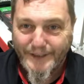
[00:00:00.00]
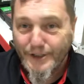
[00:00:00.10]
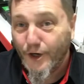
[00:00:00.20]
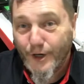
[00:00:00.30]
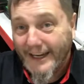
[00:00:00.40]

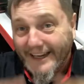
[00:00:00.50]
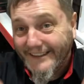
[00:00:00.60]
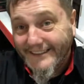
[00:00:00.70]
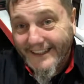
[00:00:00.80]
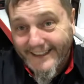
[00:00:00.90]
Y no que
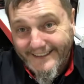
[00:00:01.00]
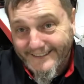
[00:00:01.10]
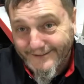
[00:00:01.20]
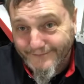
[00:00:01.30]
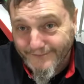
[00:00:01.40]
canta
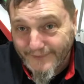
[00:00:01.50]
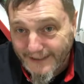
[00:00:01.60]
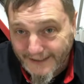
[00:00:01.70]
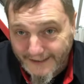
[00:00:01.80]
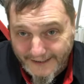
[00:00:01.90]

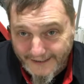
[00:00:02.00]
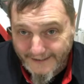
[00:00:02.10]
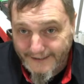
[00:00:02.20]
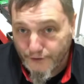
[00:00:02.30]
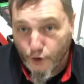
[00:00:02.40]

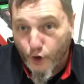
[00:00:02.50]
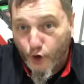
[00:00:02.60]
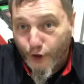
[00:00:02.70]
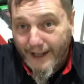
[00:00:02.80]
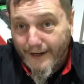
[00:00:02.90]
de
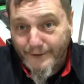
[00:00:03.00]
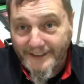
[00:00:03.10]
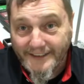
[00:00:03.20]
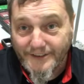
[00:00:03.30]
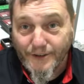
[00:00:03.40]
toda la
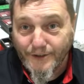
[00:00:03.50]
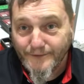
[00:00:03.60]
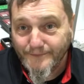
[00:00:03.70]
habitación.